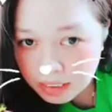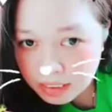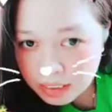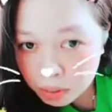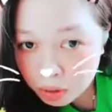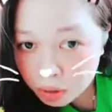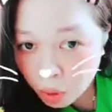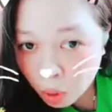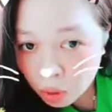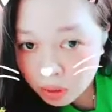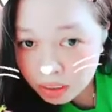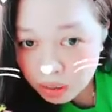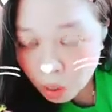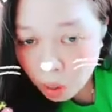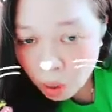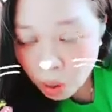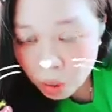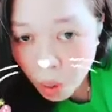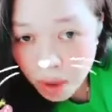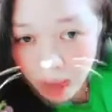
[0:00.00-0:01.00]
Sa mundong
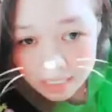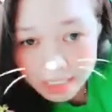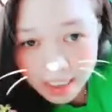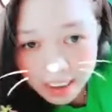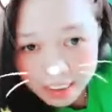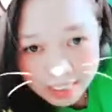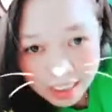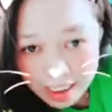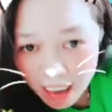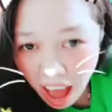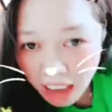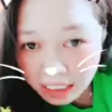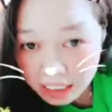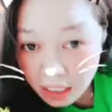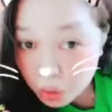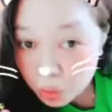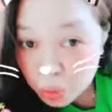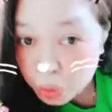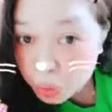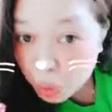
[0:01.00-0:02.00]
to, wala nang
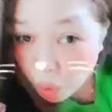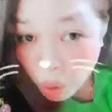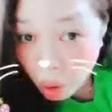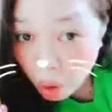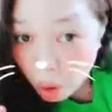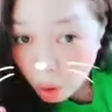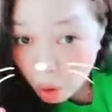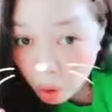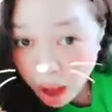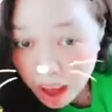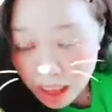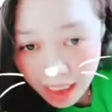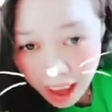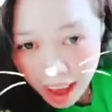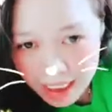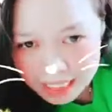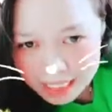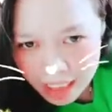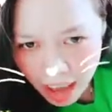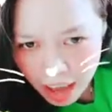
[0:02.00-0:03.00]
lalaking totoo.
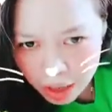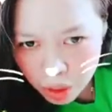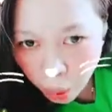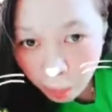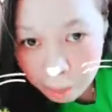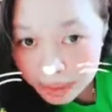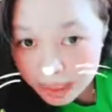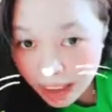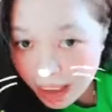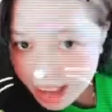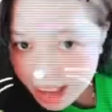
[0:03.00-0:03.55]
Lahat tayo.